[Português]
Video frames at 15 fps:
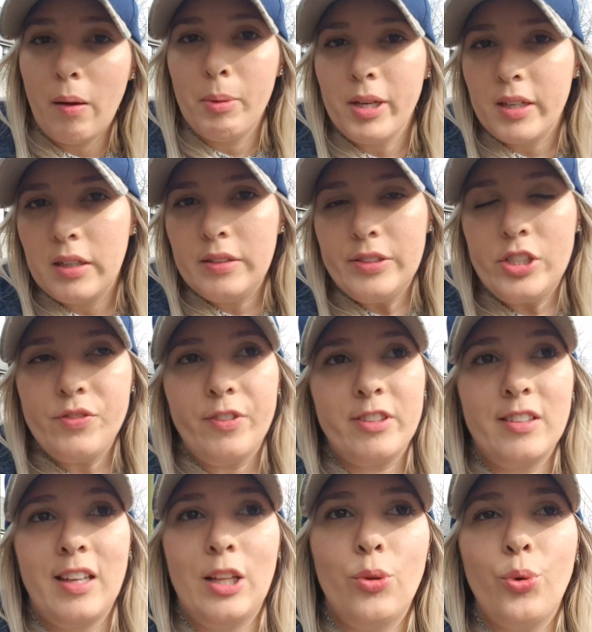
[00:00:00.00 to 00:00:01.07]
fabricante,
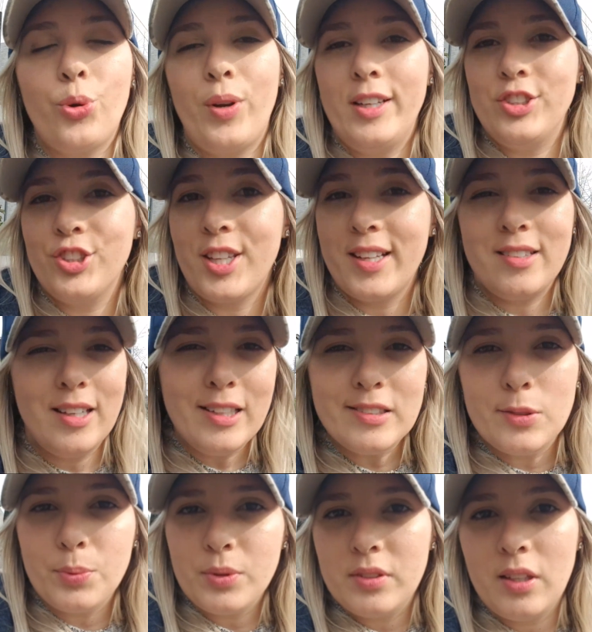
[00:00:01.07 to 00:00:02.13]
você tem lucro aí de
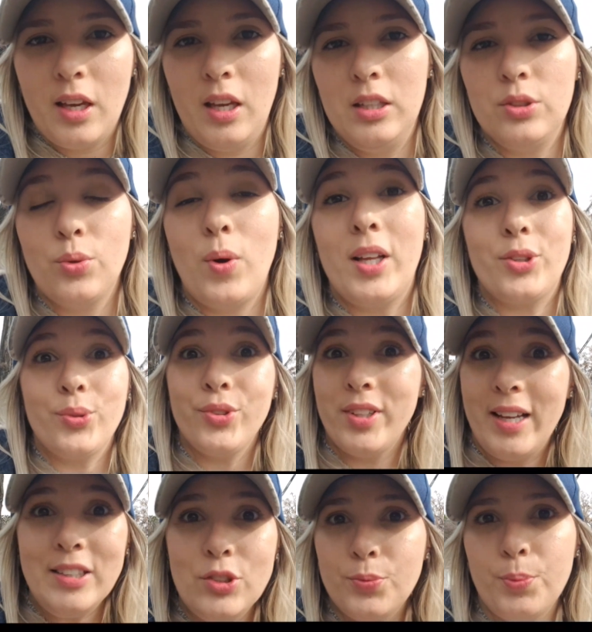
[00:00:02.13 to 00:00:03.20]
300%,
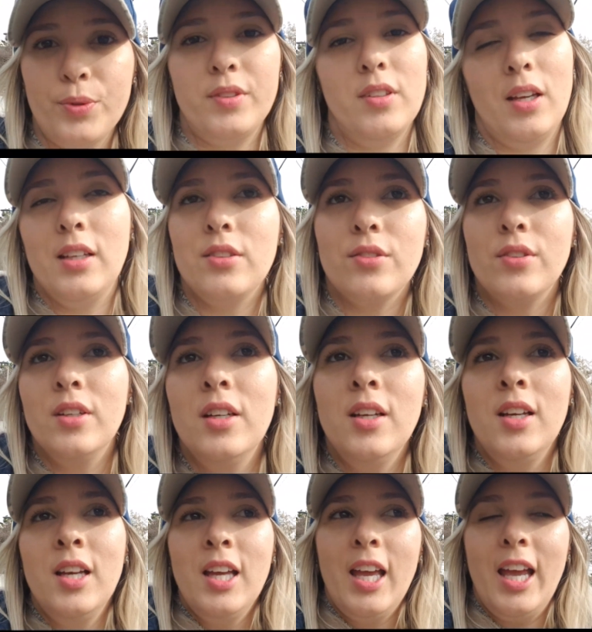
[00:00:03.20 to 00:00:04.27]
400%.
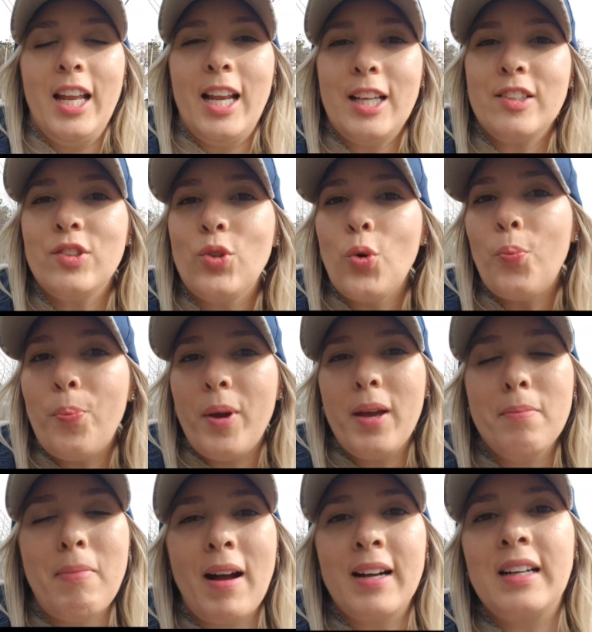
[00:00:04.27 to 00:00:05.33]
Ele é
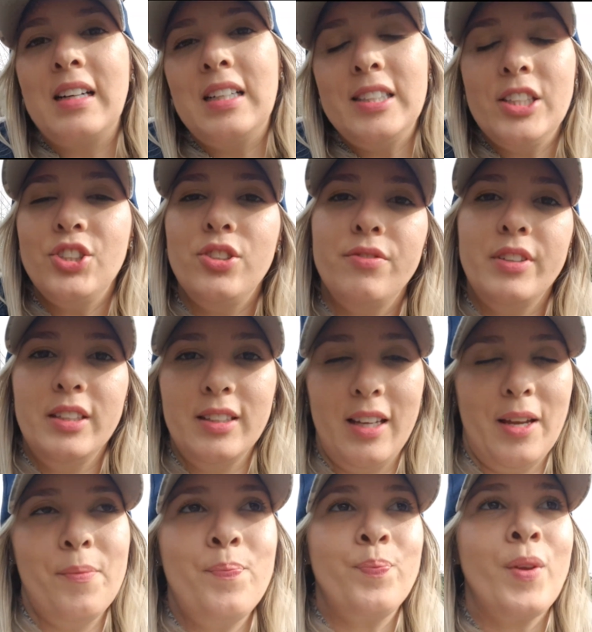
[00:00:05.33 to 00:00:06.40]
super bacana de
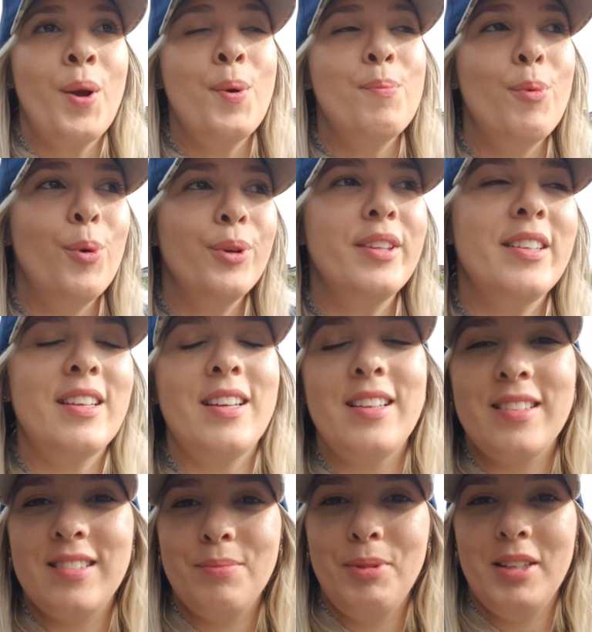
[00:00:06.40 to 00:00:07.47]
vender.
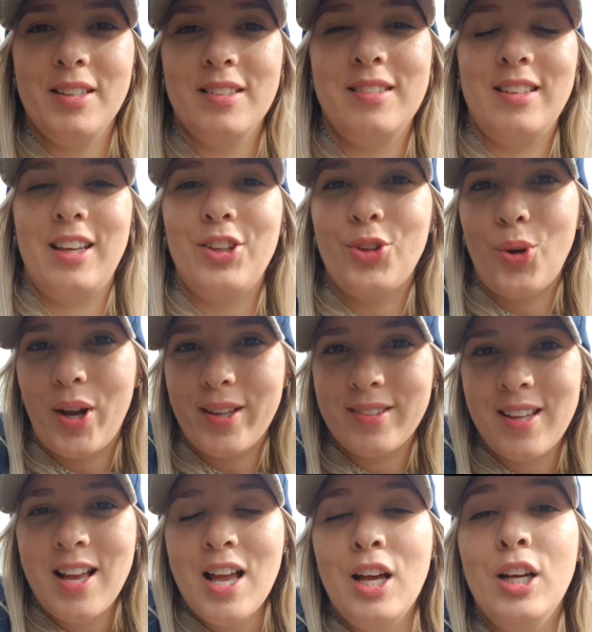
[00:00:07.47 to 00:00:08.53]
Muitas minhas seguidoras